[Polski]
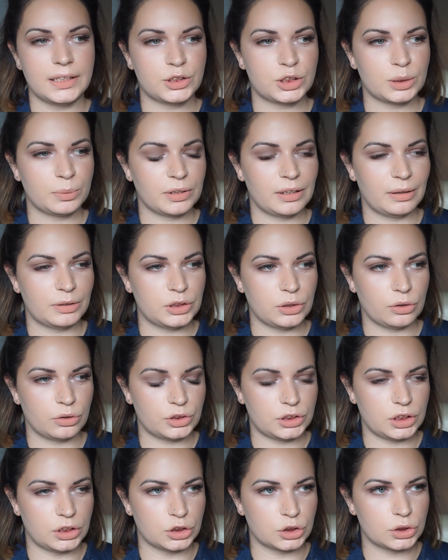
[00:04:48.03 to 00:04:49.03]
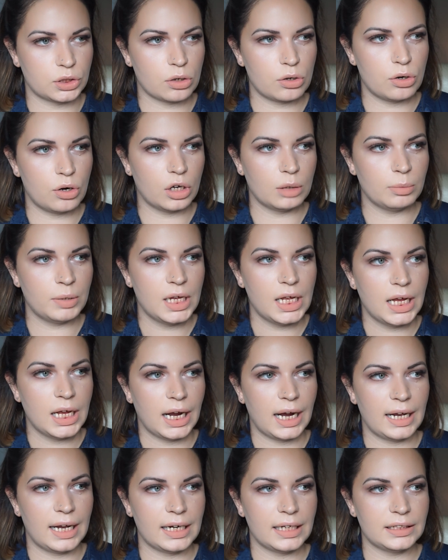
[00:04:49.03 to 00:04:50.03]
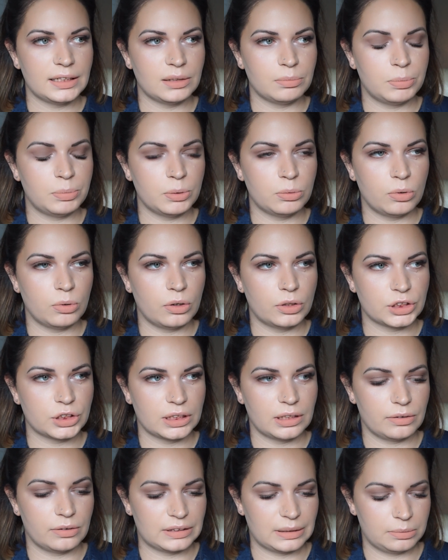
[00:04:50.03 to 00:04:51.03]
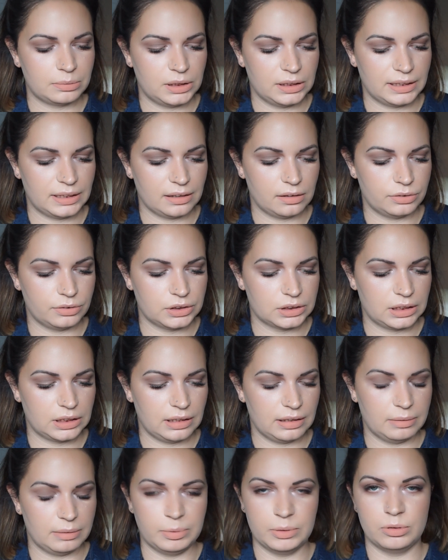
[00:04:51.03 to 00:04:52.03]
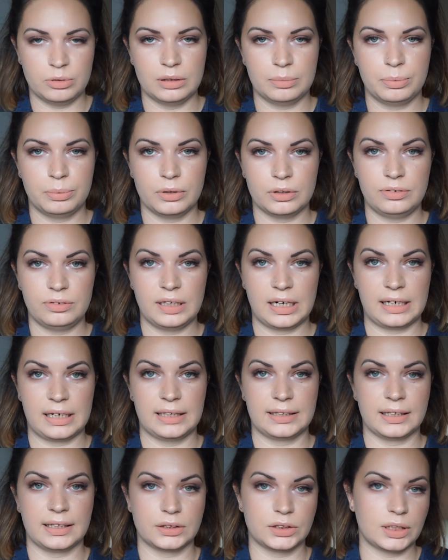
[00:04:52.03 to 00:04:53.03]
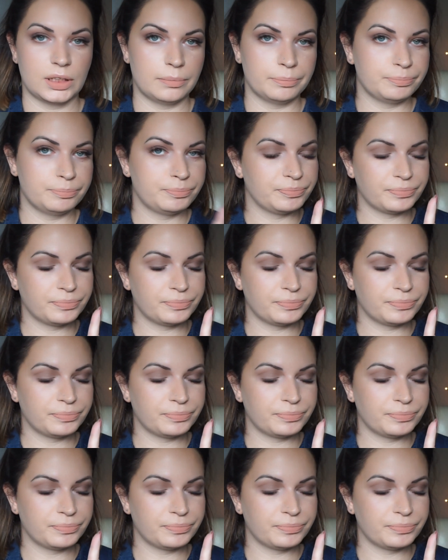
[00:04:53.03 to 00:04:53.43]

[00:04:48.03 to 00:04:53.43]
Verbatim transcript: Jeszcze podam się odcień Sztokholm, ale nie było żadnego zamkniętego, wszystkie były pootwierane, także